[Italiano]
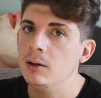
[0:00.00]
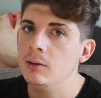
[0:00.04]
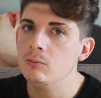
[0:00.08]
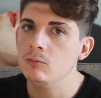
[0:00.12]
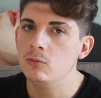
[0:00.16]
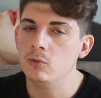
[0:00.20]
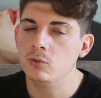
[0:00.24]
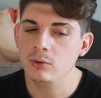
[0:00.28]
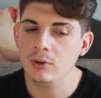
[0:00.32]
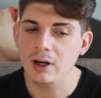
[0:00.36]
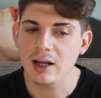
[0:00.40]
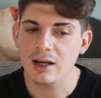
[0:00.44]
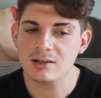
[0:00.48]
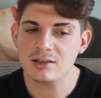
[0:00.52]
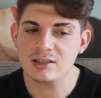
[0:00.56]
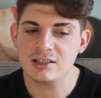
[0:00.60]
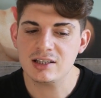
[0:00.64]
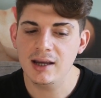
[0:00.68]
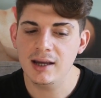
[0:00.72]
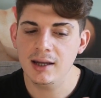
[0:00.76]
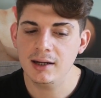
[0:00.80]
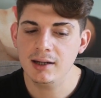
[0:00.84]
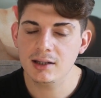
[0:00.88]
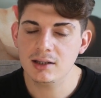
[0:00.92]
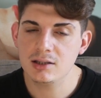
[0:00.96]
una
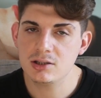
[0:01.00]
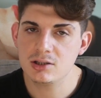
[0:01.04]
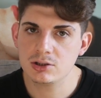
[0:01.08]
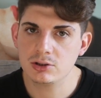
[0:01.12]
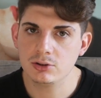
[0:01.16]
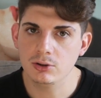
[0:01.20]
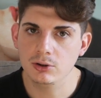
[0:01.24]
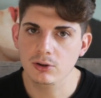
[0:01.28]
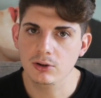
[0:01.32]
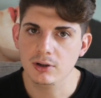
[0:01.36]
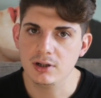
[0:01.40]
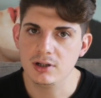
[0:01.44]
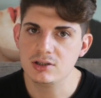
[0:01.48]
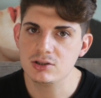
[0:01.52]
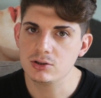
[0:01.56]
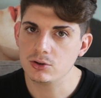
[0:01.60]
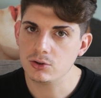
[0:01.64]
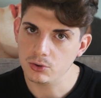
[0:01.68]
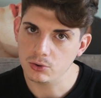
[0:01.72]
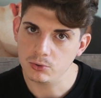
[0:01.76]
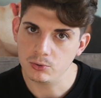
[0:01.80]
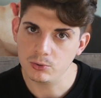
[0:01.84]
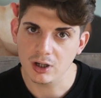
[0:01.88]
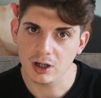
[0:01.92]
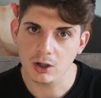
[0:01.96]
serie di stories
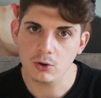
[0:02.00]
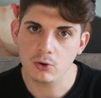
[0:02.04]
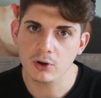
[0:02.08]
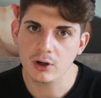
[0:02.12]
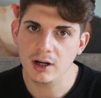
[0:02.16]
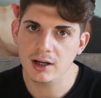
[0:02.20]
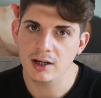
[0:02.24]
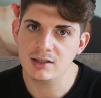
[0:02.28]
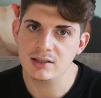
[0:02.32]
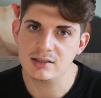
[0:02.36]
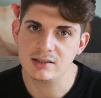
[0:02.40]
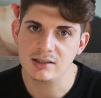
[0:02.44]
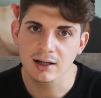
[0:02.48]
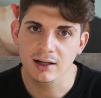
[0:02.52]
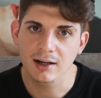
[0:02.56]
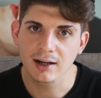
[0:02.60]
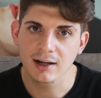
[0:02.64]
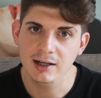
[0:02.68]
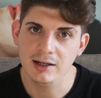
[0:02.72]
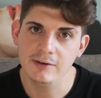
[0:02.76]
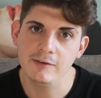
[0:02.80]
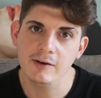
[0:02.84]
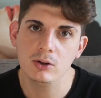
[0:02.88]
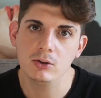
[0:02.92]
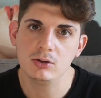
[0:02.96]
con una coerenza a
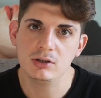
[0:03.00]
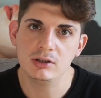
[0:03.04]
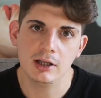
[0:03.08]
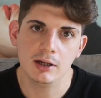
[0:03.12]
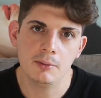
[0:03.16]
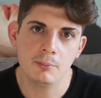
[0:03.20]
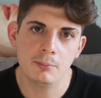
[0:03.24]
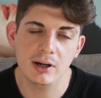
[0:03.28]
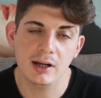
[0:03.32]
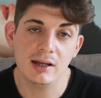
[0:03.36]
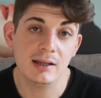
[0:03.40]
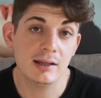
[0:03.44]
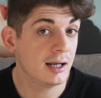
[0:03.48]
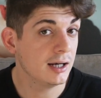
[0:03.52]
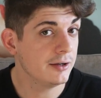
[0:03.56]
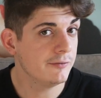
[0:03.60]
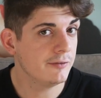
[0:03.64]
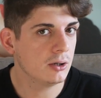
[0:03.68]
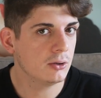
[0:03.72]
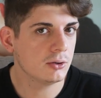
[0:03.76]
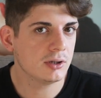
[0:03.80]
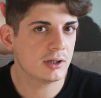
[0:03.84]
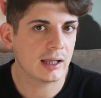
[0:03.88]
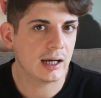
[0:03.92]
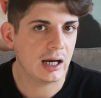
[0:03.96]
livello di template e a
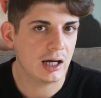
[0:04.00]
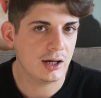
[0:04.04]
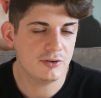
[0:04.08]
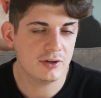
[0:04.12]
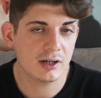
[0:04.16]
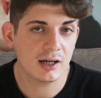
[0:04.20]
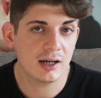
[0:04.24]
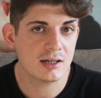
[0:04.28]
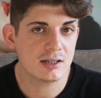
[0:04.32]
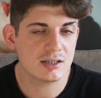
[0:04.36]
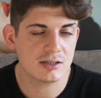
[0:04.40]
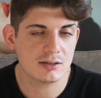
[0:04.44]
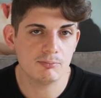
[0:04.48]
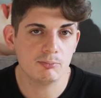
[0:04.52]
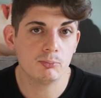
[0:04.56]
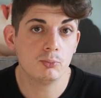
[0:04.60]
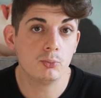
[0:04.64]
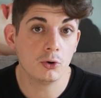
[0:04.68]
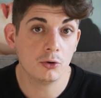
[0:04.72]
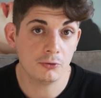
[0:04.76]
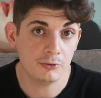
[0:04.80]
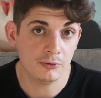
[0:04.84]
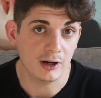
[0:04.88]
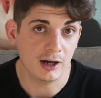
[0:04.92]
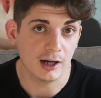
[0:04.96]
livello di grafiche
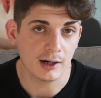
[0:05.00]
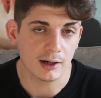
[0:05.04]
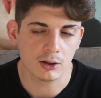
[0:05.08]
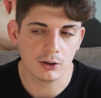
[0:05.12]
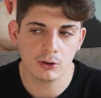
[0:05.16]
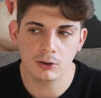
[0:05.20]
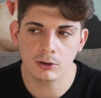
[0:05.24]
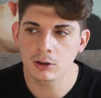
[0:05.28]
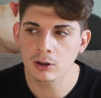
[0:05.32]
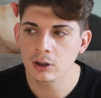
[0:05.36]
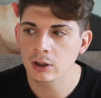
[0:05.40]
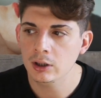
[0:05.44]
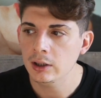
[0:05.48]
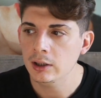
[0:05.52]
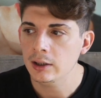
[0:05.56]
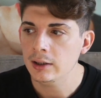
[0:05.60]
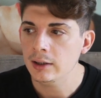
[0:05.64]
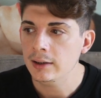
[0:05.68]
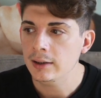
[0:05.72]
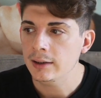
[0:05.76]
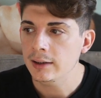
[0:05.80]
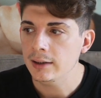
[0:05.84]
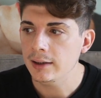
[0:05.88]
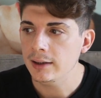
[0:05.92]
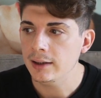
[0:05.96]
può farlo
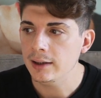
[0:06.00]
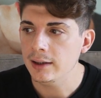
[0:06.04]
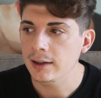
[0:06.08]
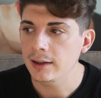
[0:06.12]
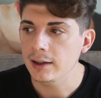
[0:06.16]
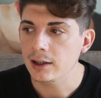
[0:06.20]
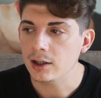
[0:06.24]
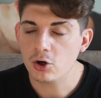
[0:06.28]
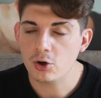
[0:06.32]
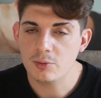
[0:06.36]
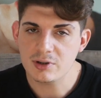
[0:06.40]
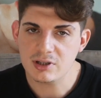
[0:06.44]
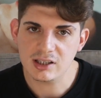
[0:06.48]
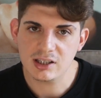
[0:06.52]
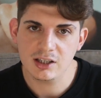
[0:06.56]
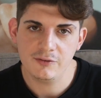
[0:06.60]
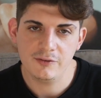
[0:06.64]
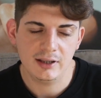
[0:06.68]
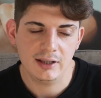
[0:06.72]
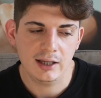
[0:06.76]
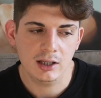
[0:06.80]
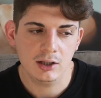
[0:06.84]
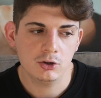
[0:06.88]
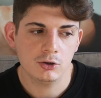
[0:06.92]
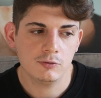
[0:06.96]
e come state
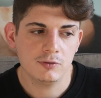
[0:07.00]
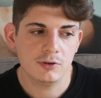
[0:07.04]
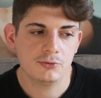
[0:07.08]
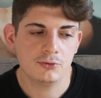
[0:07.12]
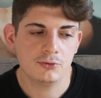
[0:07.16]
vedendo vi